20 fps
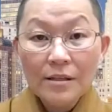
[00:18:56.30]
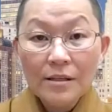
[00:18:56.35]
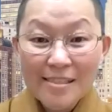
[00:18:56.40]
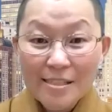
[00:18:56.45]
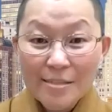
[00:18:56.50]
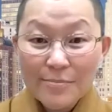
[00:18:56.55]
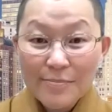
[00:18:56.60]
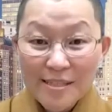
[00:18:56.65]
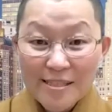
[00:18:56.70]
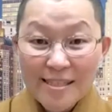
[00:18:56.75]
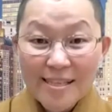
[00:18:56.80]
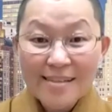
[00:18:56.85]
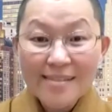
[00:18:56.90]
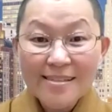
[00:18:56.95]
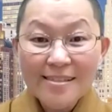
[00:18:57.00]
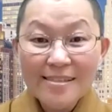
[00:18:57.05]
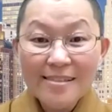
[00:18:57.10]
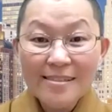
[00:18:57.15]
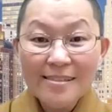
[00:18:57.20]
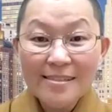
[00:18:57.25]
其实平
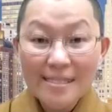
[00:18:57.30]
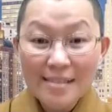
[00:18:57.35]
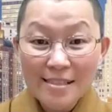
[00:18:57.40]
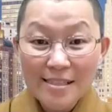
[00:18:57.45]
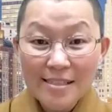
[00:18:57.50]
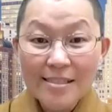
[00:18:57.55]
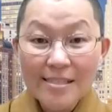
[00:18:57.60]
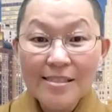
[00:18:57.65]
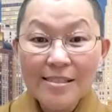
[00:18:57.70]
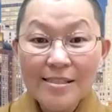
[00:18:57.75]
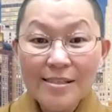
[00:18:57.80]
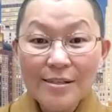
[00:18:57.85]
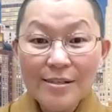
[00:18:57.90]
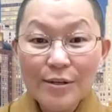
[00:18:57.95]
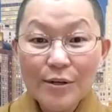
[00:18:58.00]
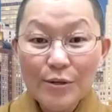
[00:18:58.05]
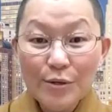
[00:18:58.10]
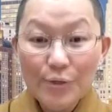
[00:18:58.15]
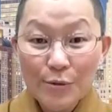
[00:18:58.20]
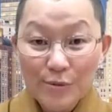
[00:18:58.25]
常心是
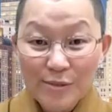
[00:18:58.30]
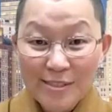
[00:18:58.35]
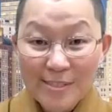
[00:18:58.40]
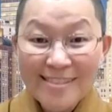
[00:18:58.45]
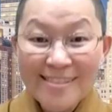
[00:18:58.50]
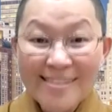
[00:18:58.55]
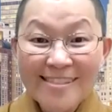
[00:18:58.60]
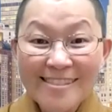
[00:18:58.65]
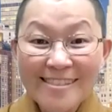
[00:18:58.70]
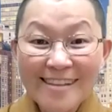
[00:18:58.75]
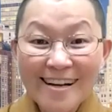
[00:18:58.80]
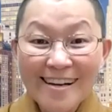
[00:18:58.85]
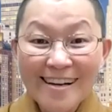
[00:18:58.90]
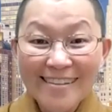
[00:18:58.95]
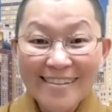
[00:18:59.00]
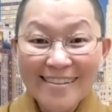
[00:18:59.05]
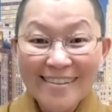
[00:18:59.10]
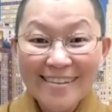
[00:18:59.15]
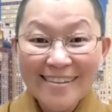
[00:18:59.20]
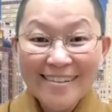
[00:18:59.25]
有积极啊，
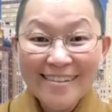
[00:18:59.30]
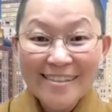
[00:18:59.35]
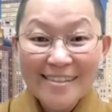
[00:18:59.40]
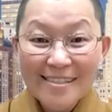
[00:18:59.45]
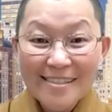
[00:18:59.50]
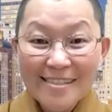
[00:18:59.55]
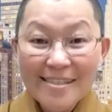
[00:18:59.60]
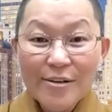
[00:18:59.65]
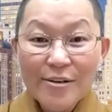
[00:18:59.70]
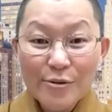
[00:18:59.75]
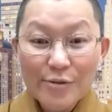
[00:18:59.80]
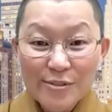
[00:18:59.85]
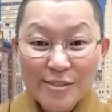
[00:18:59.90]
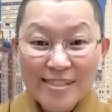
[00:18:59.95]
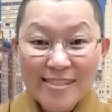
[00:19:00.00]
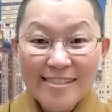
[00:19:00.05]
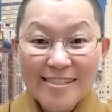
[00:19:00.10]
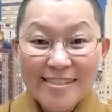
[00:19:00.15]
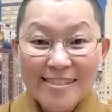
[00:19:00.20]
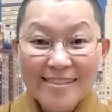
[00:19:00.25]
也是要有
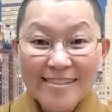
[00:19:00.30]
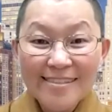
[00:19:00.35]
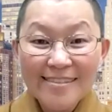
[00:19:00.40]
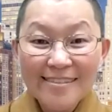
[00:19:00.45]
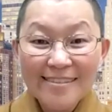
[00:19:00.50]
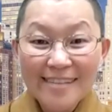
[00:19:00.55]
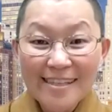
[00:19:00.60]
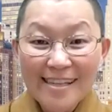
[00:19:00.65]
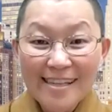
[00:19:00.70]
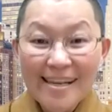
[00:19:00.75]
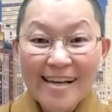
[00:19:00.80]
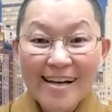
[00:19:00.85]
积极的力